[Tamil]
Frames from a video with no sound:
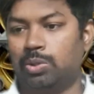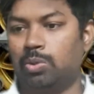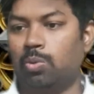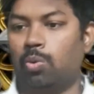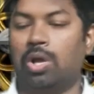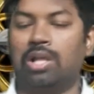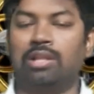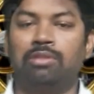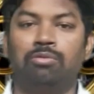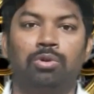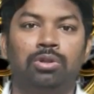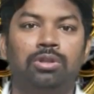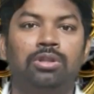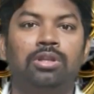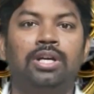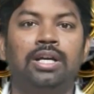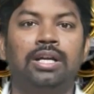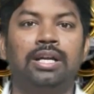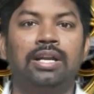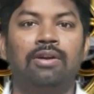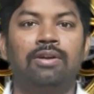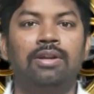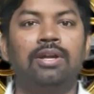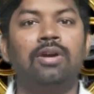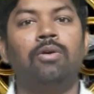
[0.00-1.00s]
ஸோ அது
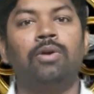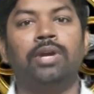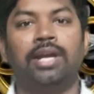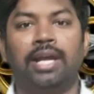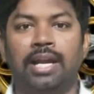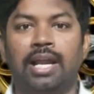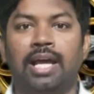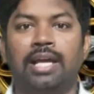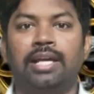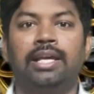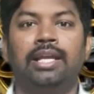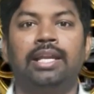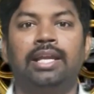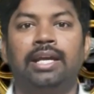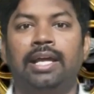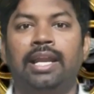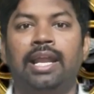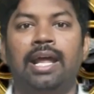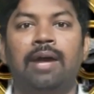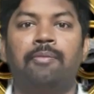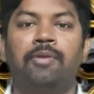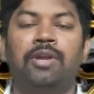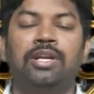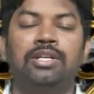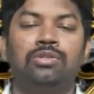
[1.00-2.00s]
ஒத்துக்கிட்டா ஓகே நான்
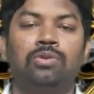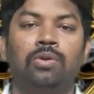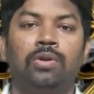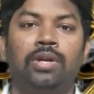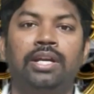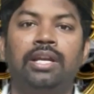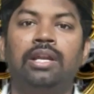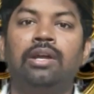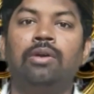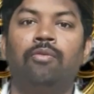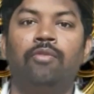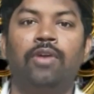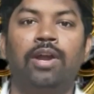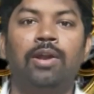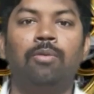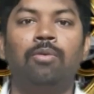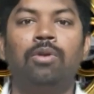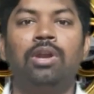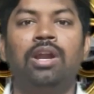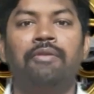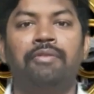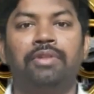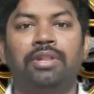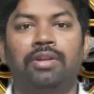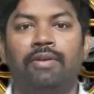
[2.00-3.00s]
இருக்கிறேன் அப்படின்னு சொல்லிட்டு
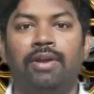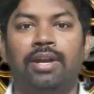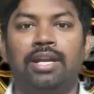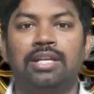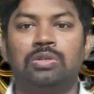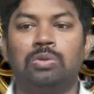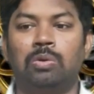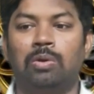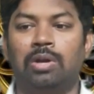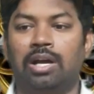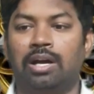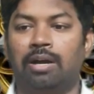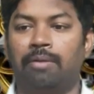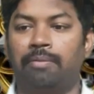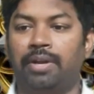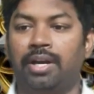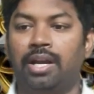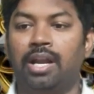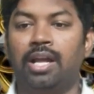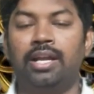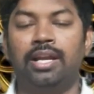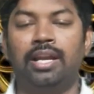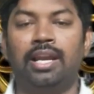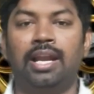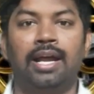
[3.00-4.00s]
உள்ளே வந்தவங்க என்ன சொல்கிறாங்க
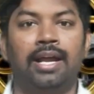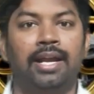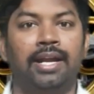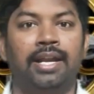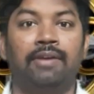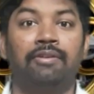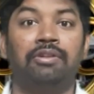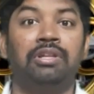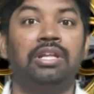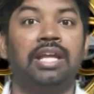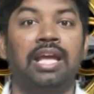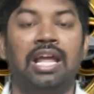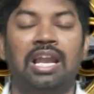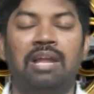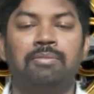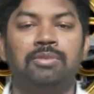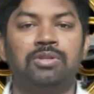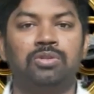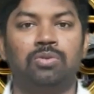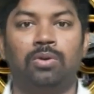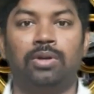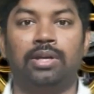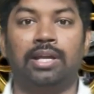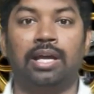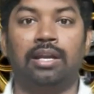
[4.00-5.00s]
அப்படின்னா இல்லை என்னை வந்து கிளம்ப
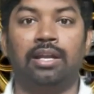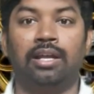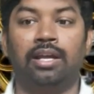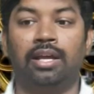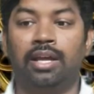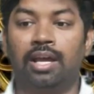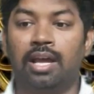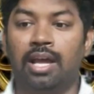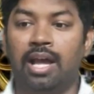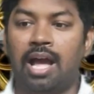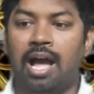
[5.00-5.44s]
சொல்லிட்டாரு